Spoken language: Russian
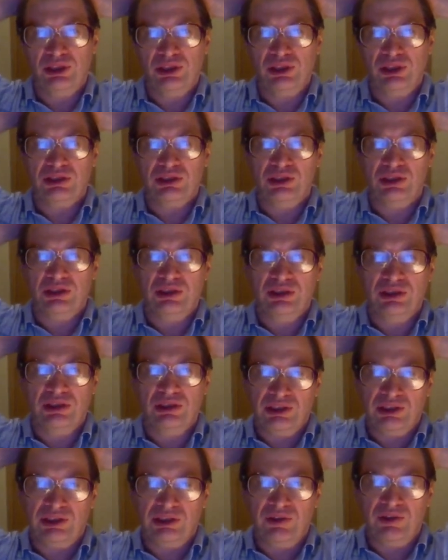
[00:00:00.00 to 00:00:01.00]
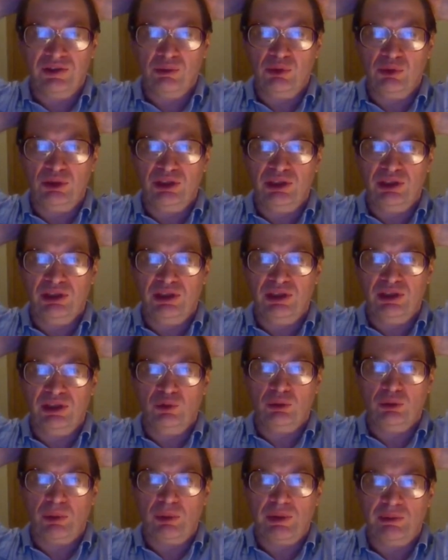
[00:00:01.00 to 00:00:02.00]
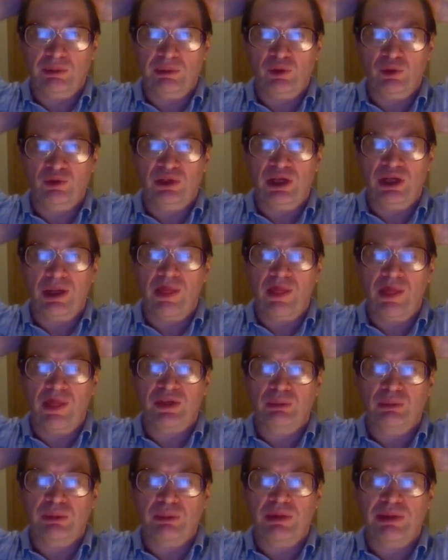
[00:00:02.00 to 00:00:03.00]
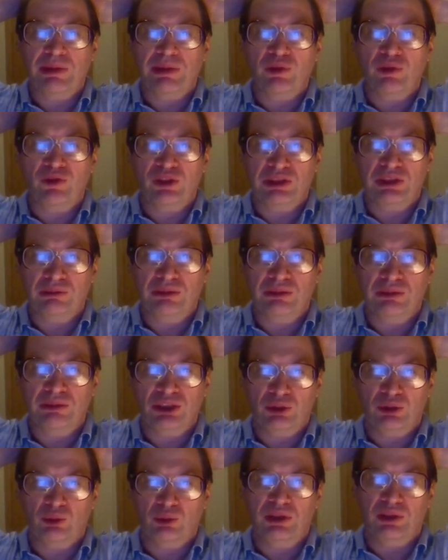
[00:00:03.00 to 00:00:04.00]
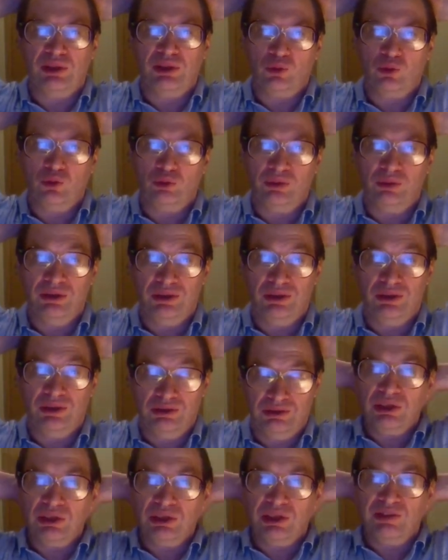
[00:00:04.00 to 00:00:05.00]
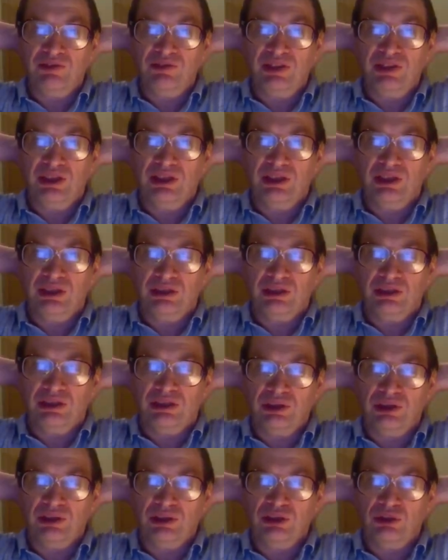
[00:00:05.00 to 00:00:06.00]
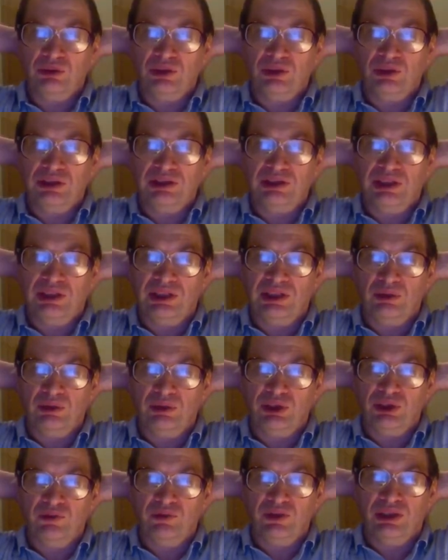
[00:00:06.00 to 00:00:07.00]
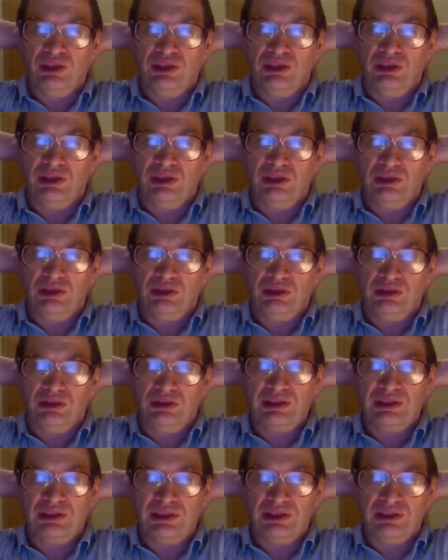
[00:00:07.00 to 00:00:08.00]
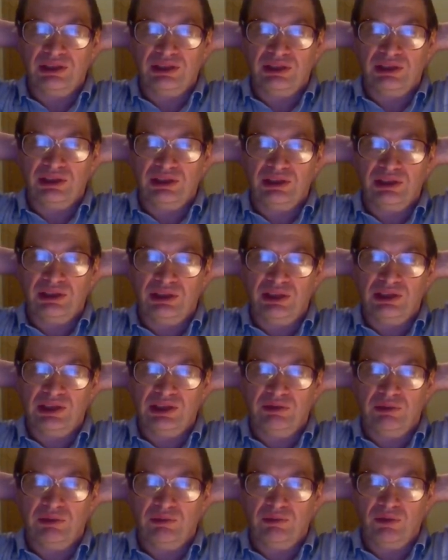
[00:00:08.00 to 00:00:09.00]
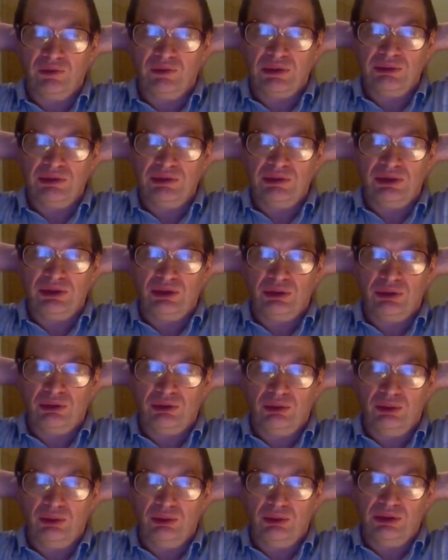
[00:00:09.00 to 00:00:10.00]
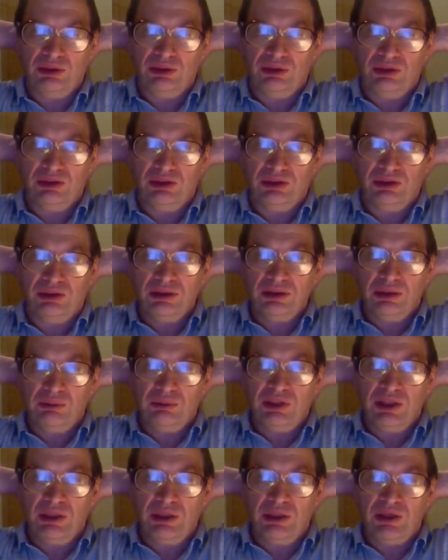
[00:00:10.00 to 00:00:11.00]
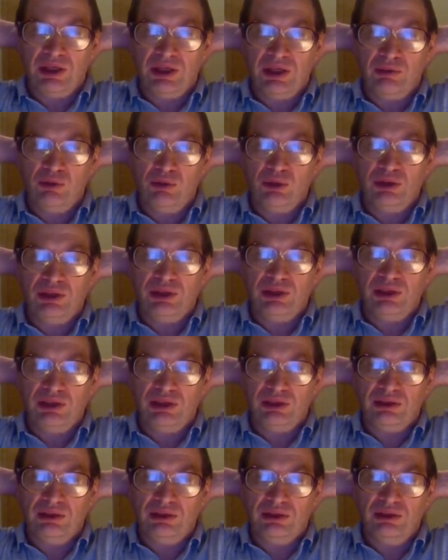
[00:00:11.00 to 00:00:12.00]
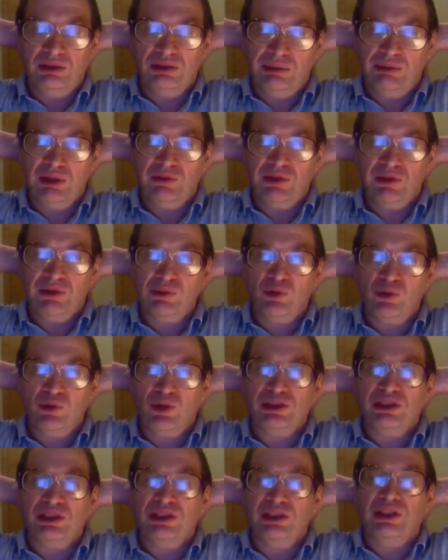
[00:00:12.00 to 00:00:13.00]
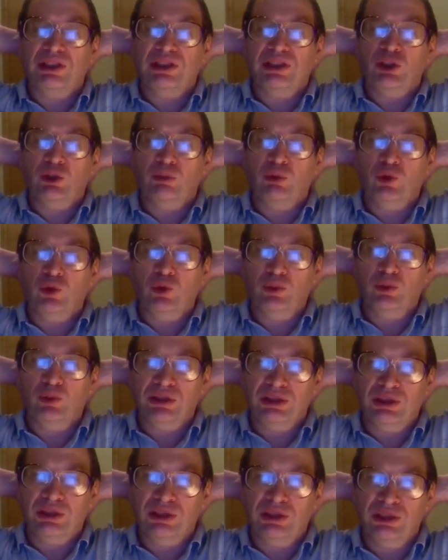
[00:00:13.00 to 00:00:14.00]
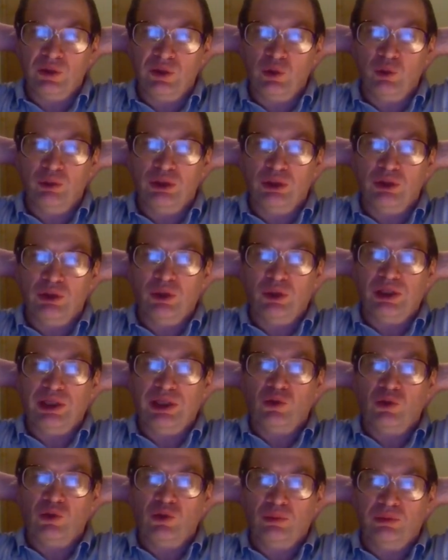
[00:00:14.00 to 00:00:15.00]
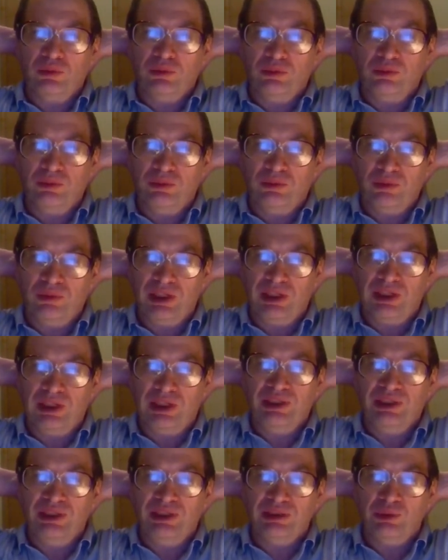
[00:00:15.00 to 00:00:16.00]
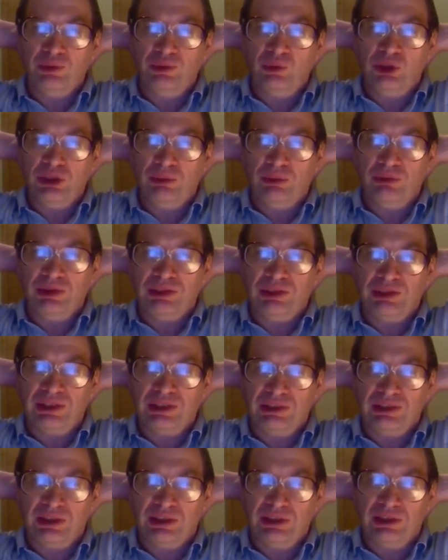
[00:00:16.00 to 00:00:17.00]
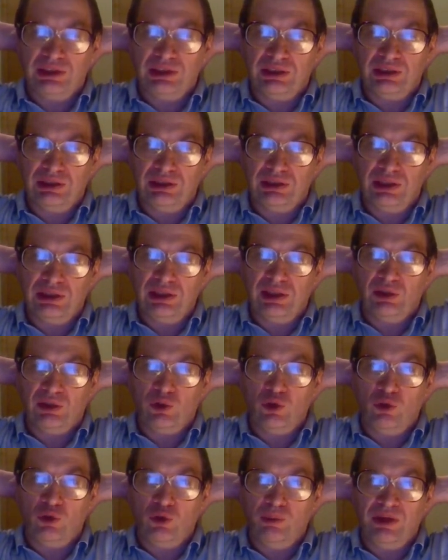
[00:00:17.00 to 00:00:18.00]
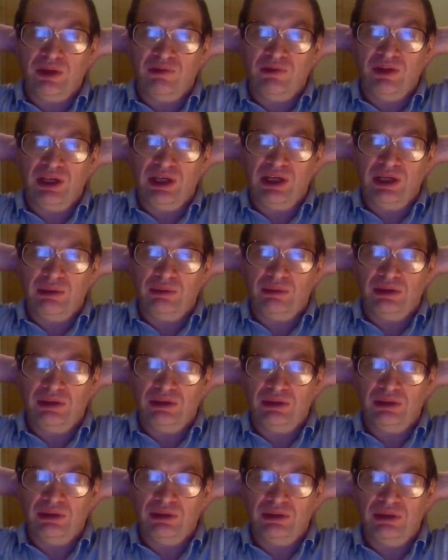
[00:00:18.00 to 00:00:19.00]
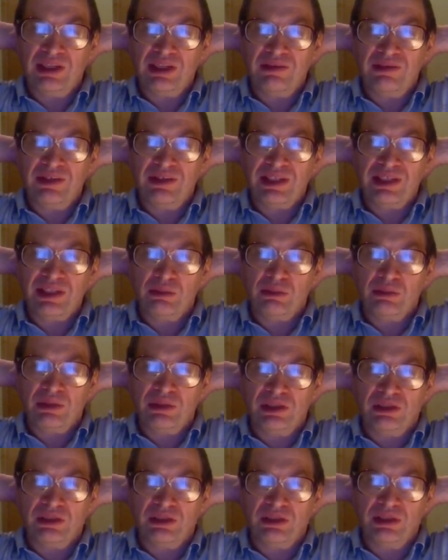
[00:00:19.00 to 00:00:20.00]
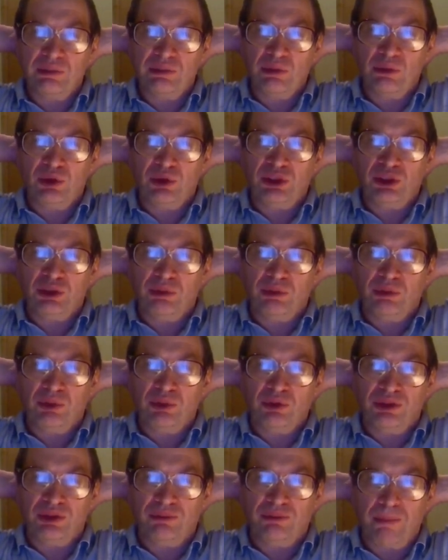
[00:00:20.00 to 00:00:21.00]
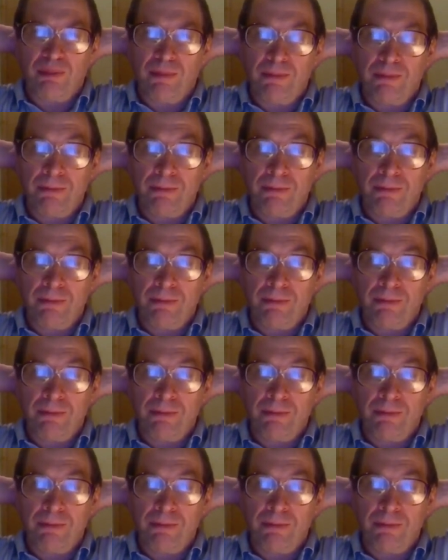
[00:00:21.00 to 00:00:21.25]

честно. Честно, вы работаете на то, чтобы Абрамович, чтобы Абрамович себе шестую яхту купил. То есть это выгодно. Вот эта ситуация, она очень выгодна, так сказать, хозяевам. В том смысле, что люди целыми днями работая, не имея возможности ни о чем думать и думая только о том, о хлебе насущном, так сказать, они легко управляемы, зависимые и прочее, прочее.